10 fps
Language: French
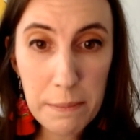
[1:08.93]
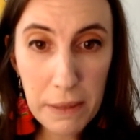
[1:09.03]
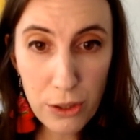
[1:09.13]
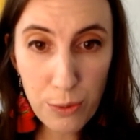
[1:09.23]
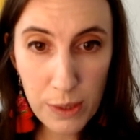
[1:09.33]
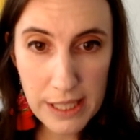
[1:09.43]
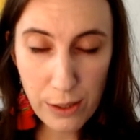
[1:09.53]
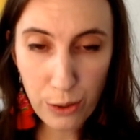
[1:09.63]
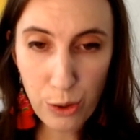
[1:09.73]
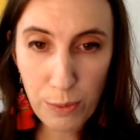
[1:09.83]
pas de me laisser
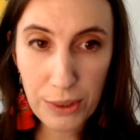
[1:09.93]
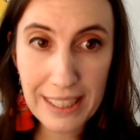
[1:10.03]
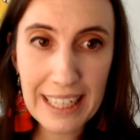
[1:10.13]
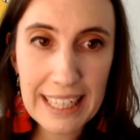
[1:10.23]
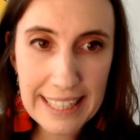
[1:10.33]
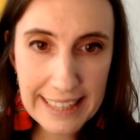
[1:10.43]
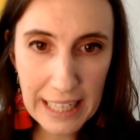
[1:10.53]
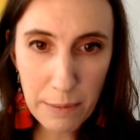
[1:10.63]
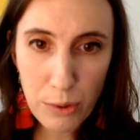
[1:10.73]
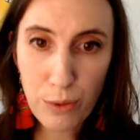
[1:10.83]
en commentaire les
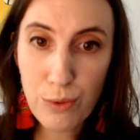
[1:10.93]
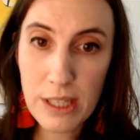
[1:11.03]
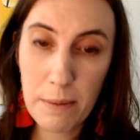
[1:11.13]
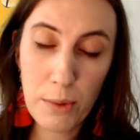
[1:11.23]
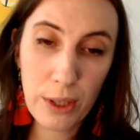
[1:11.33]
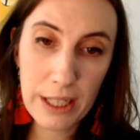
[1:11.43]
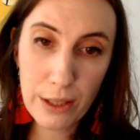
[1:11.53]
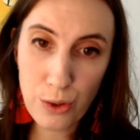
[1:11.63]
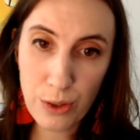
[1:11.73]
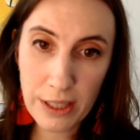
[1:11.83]
thèmes que vous aimeriez
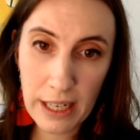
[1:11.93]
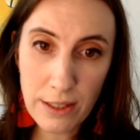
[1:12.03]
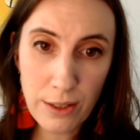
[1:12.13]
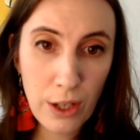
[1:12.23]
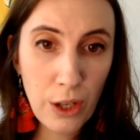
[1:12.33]
que je traite